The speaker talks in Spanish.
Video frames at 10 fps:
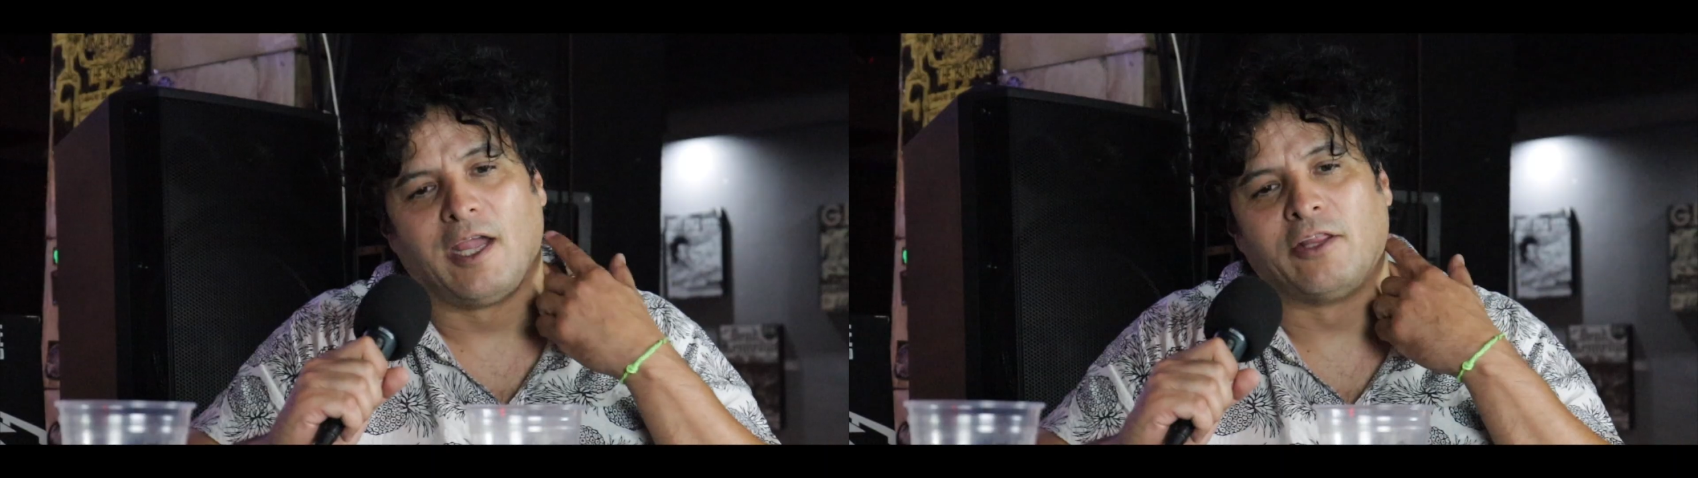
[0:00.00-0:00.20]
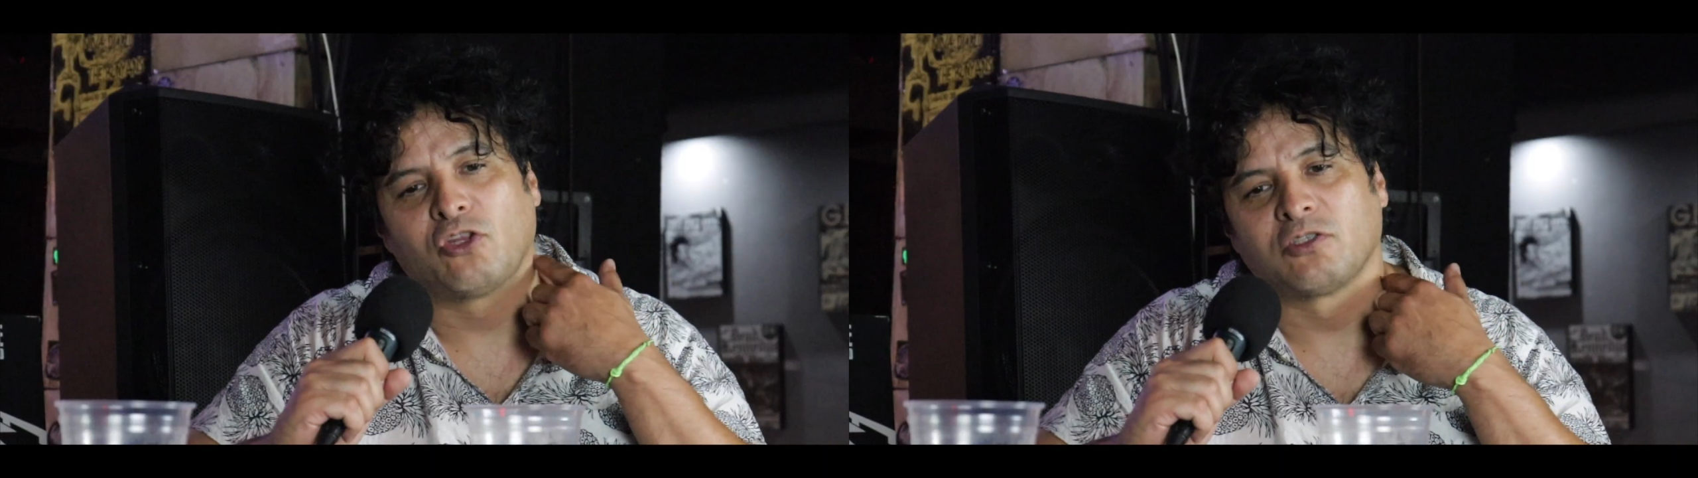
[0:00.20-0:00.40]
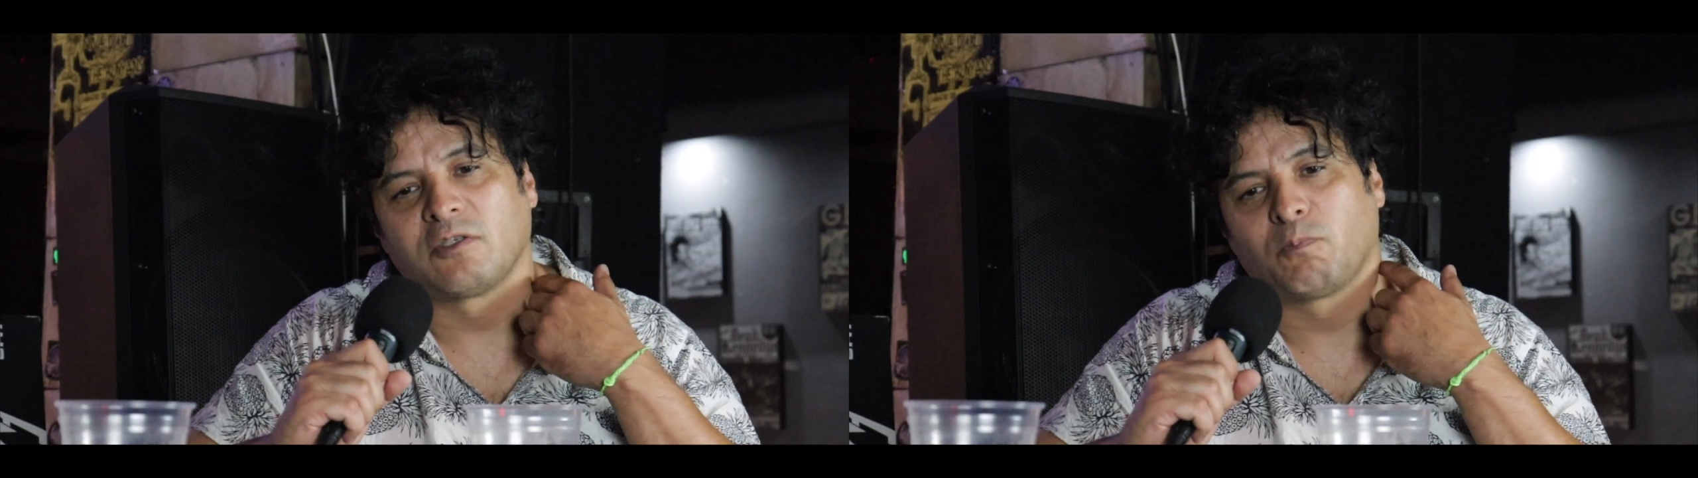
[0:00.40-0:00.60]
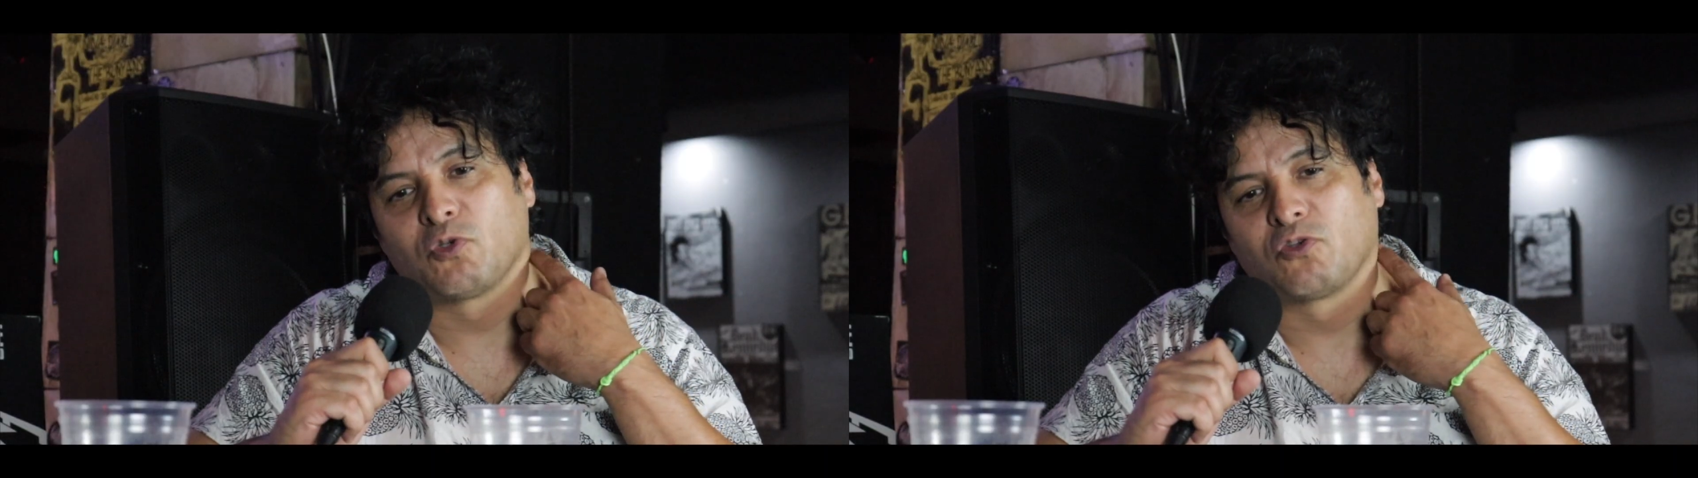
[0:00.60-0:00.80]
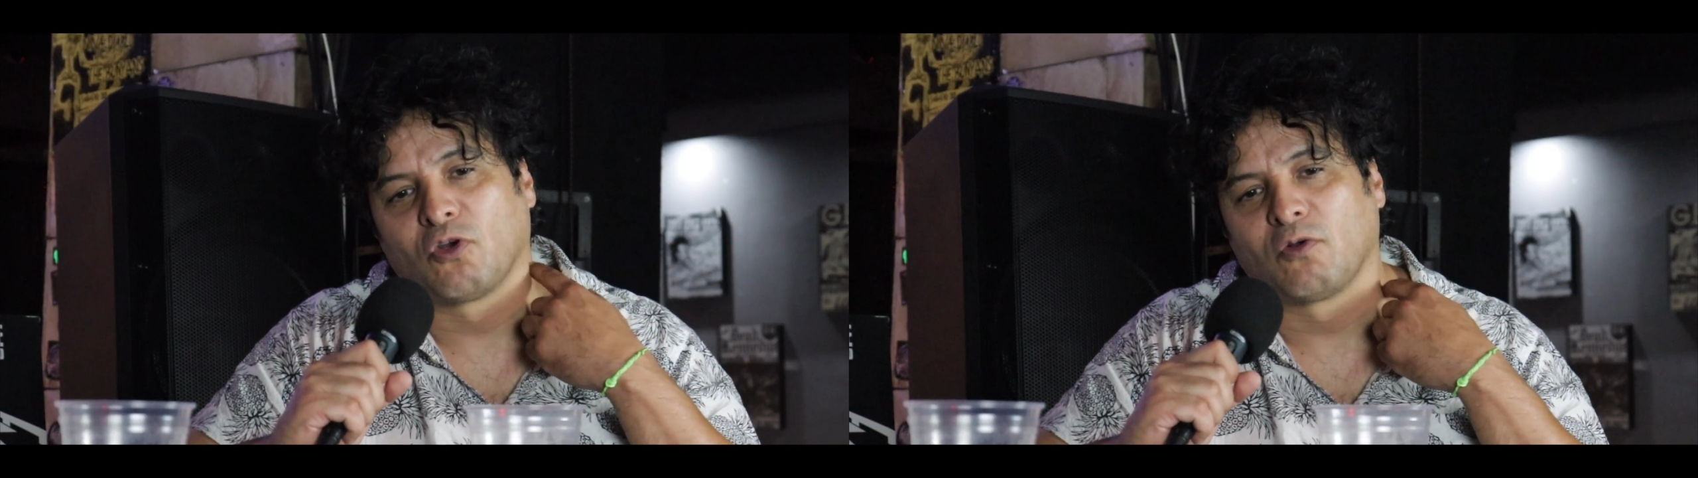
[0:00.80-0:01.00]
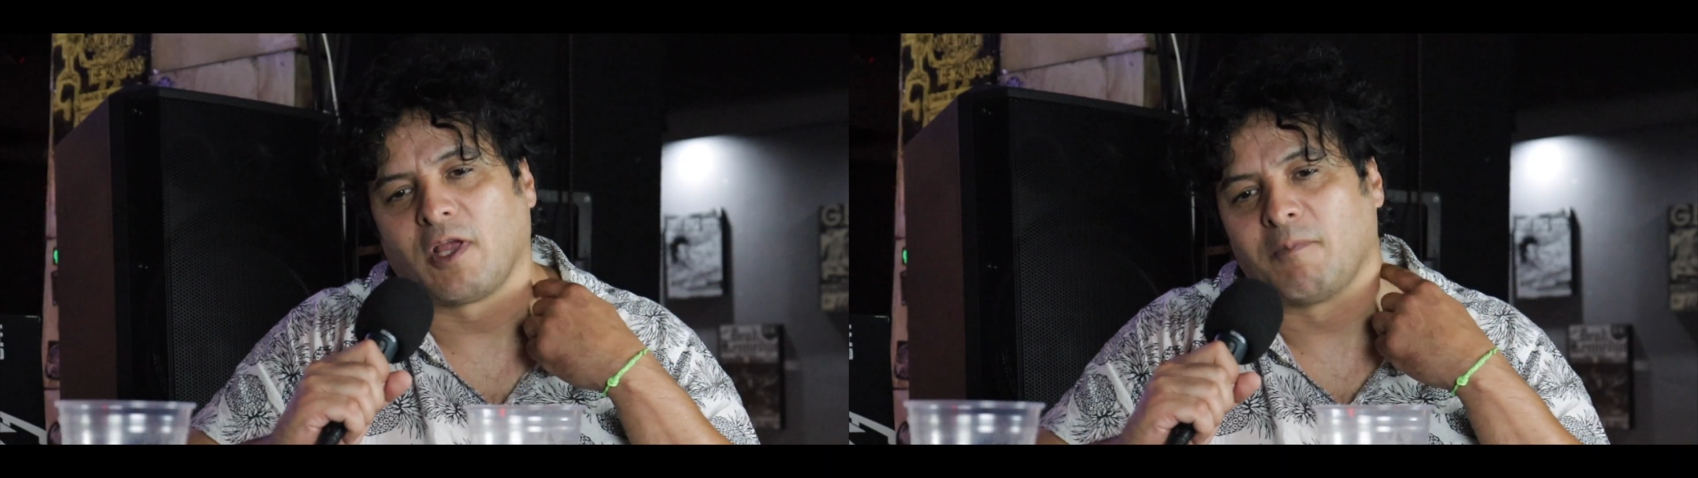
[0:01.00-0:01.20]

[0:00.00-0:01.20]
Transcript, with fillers: Entonces, pues yo